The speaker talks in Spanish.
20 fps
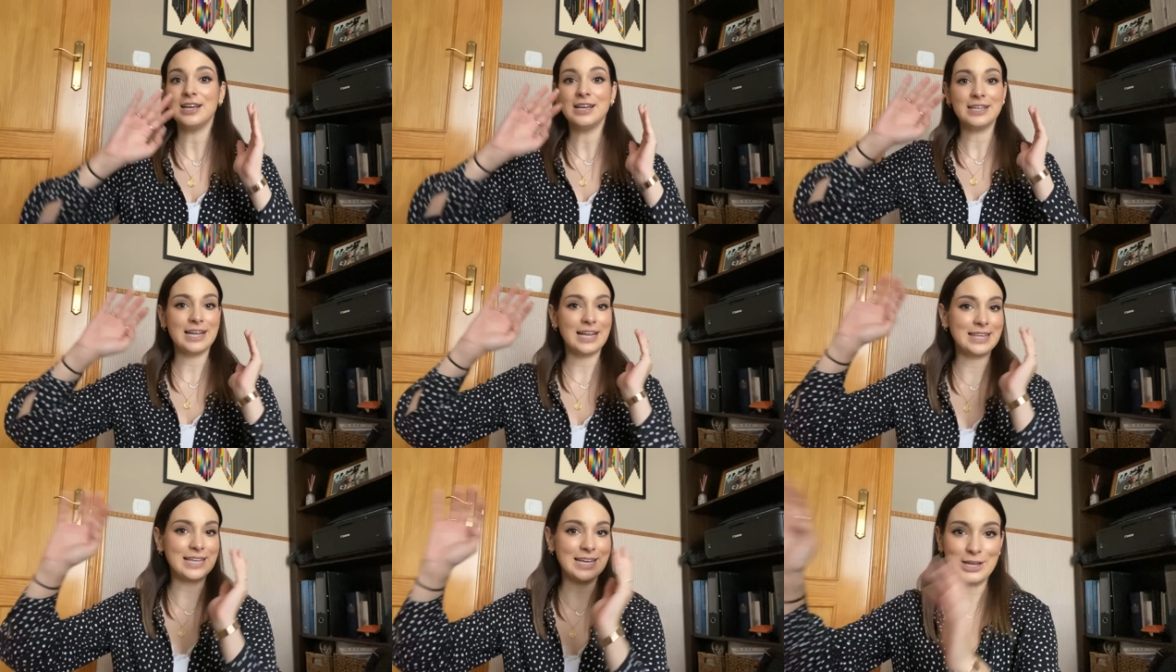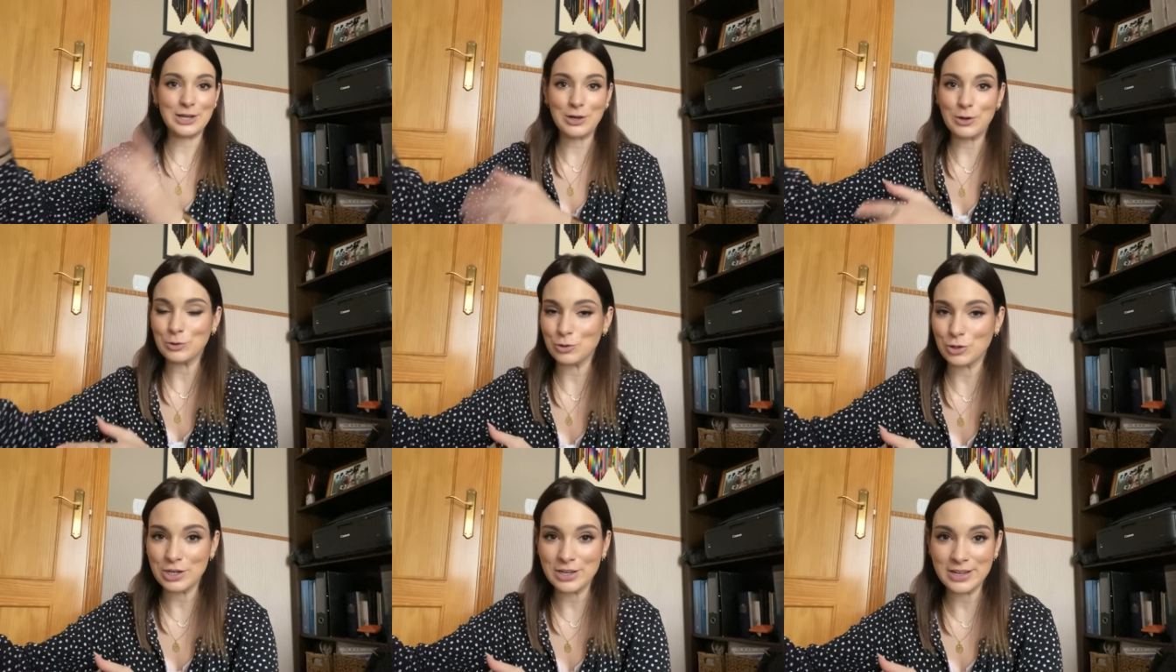que tienen
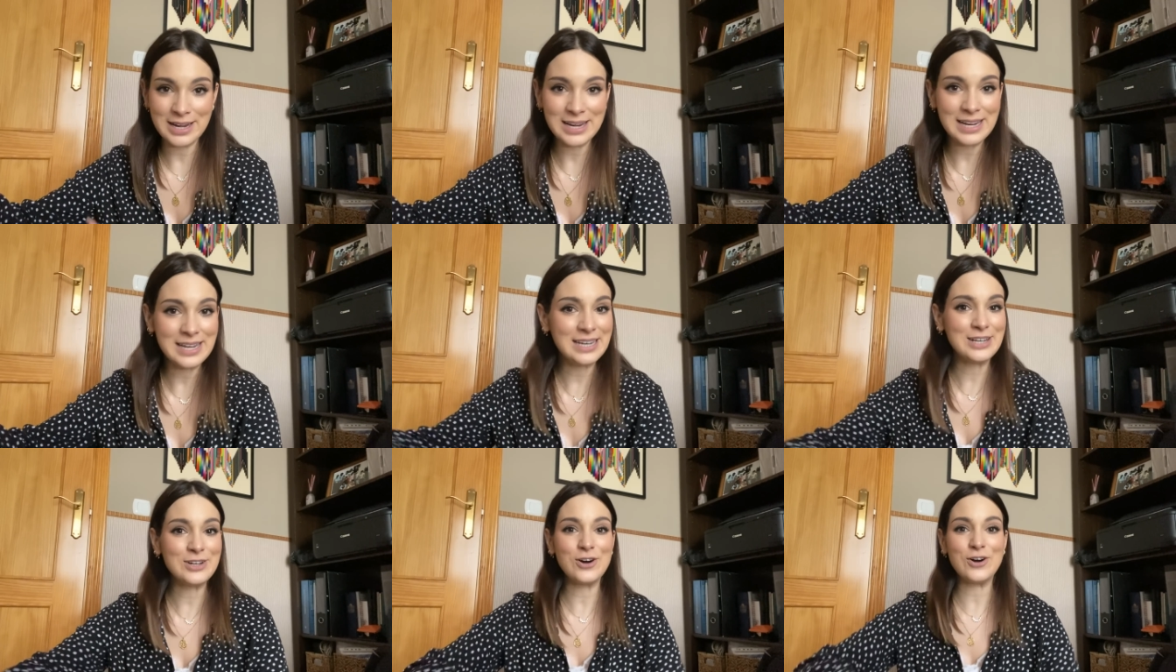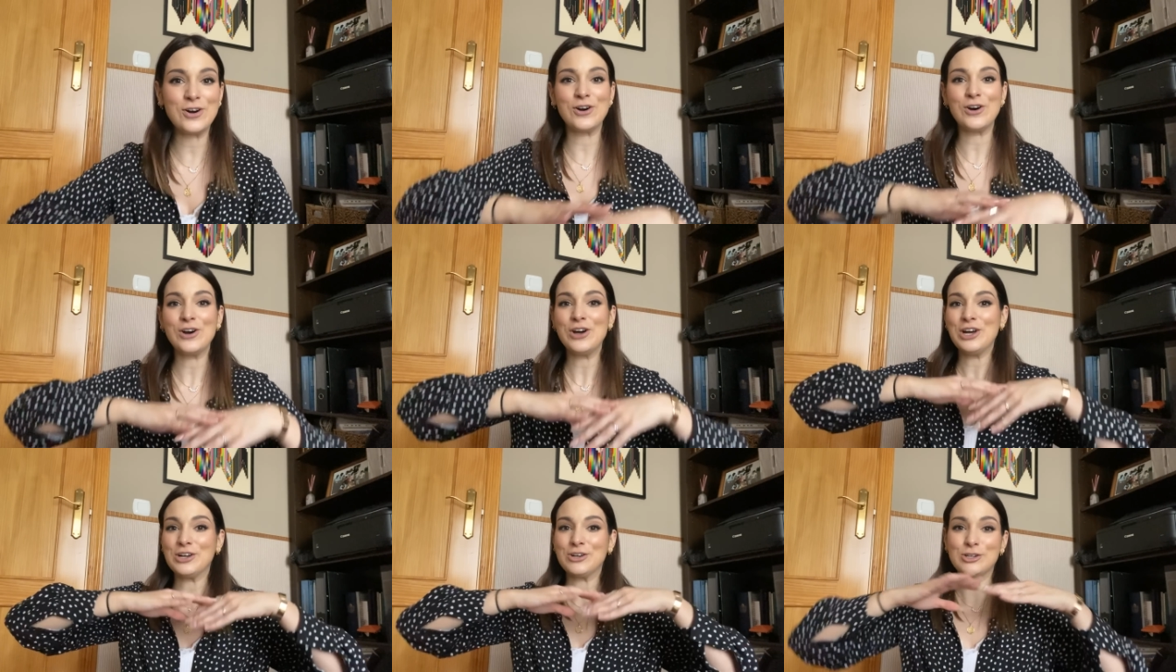otro
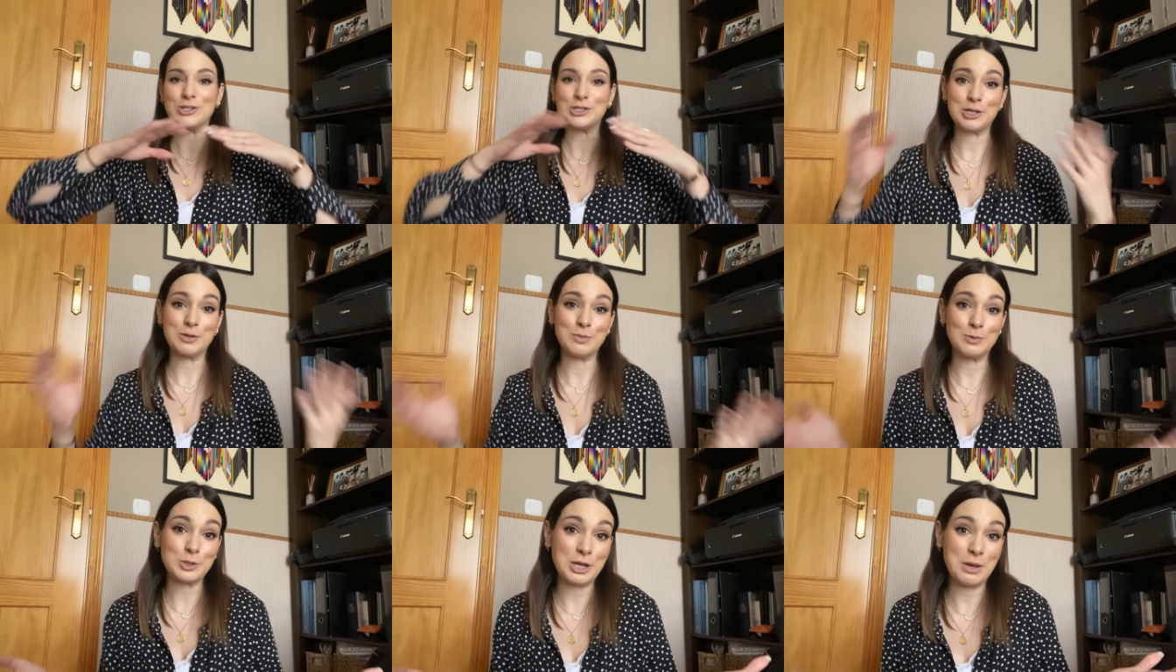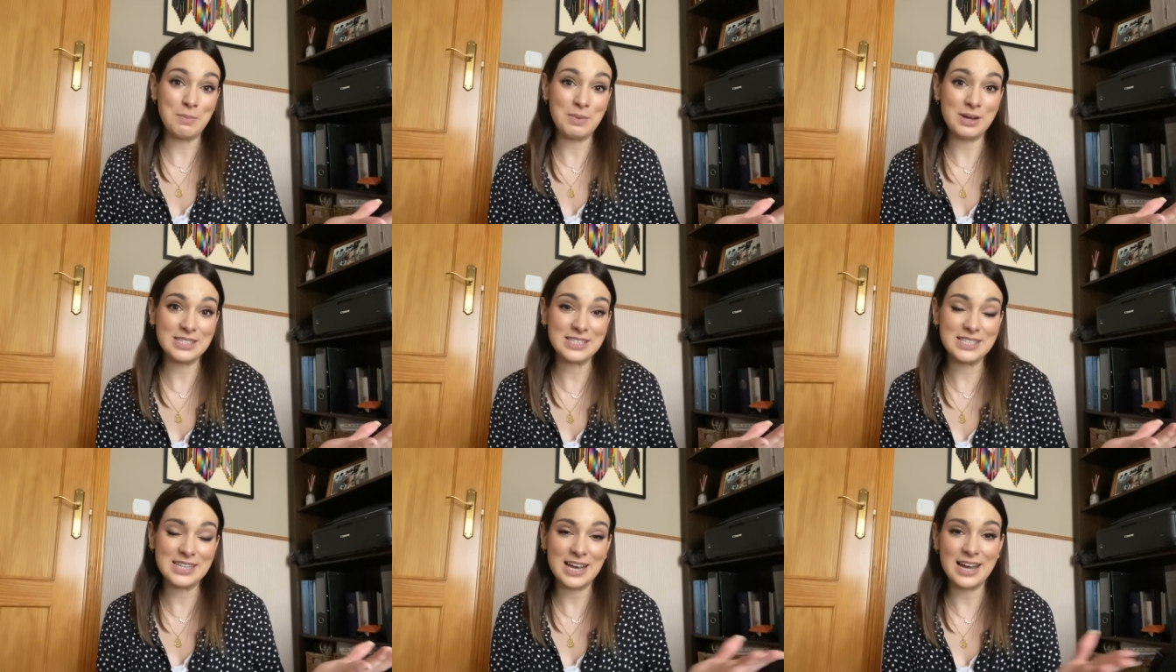inquilino, nos tenemos que
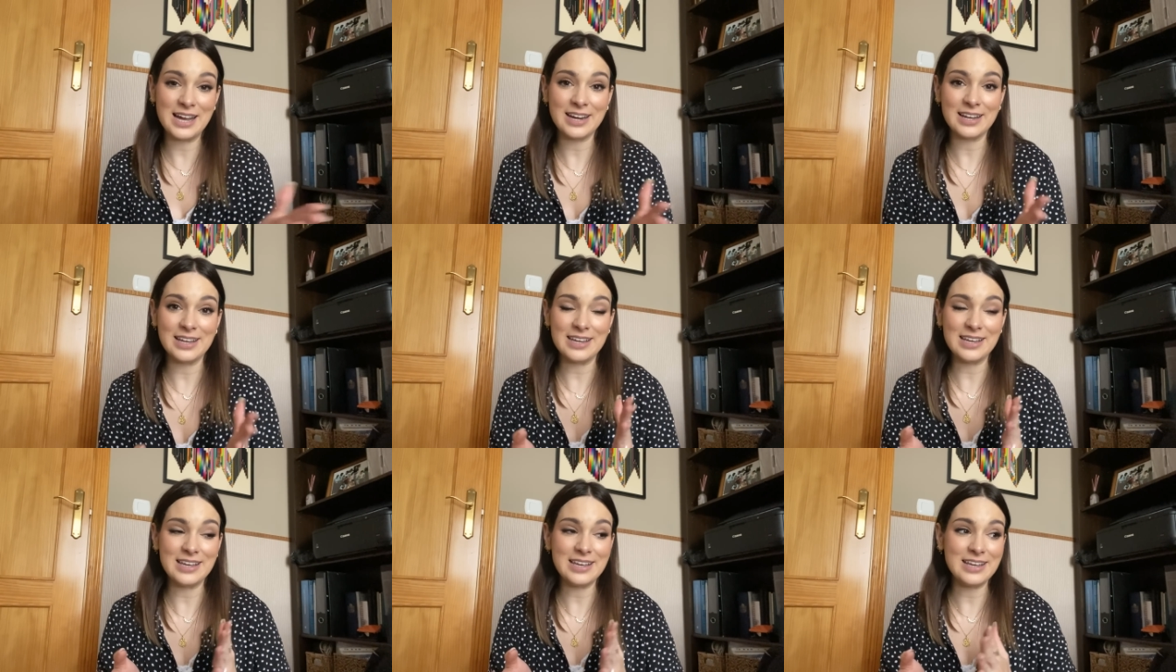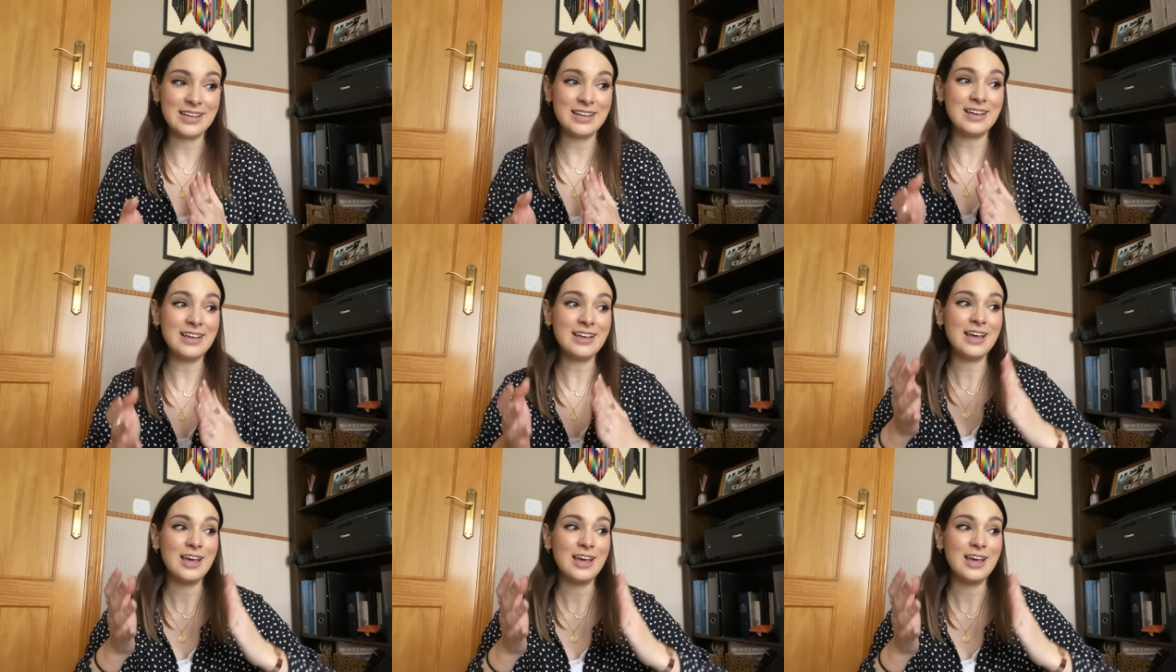marchar y